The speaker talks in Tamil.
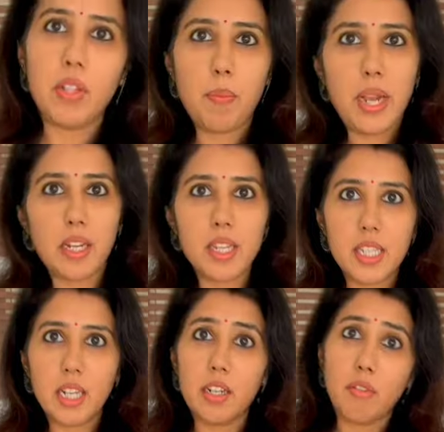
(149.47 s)
வந்து
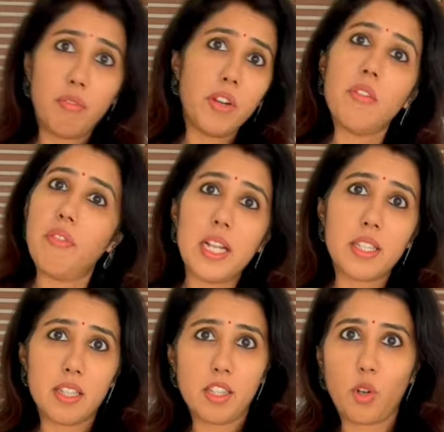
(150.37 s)
ப்ரெக்னன்சியில் டிஃப்ரெண்ட்
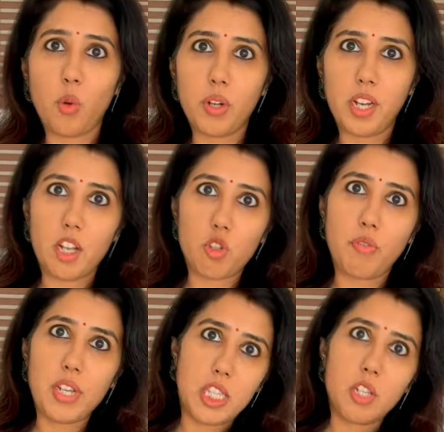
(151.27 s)
ஃபேஸஸ் இருக்கும் இல்லையா
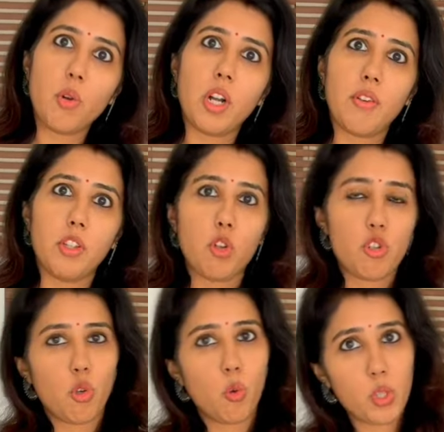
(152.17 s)
ஸோ ஃபஸ்ட்டு உங்களுக்கு வந்து
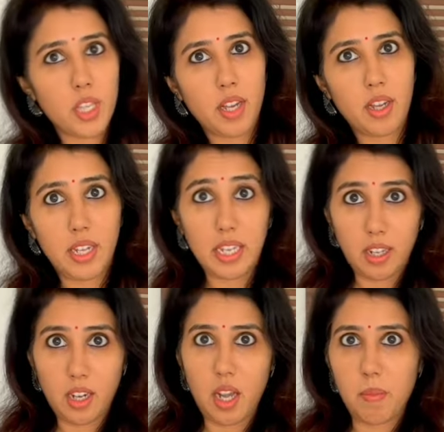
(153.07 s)
கொஞ்சம் லூஸாக
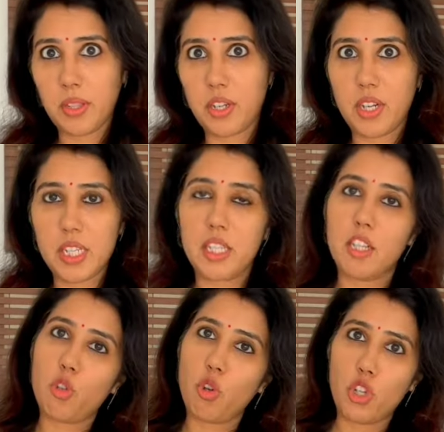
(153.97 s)
இருக்கலாம் அந்த ட்ரெஸ்
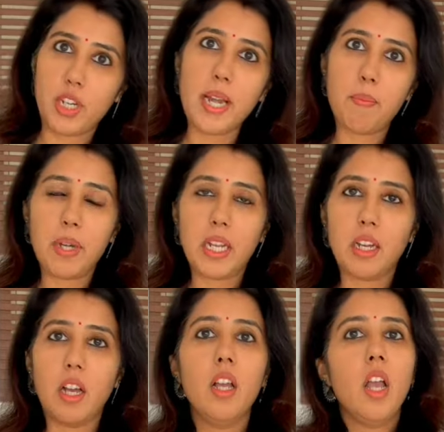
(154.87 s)
ஸோ கொஞ்சம் டைட்
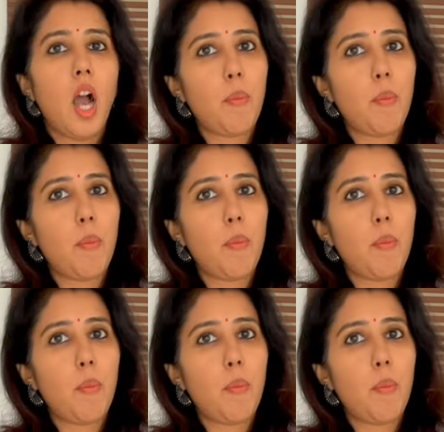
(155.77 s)
பண்ணிக்கலாம்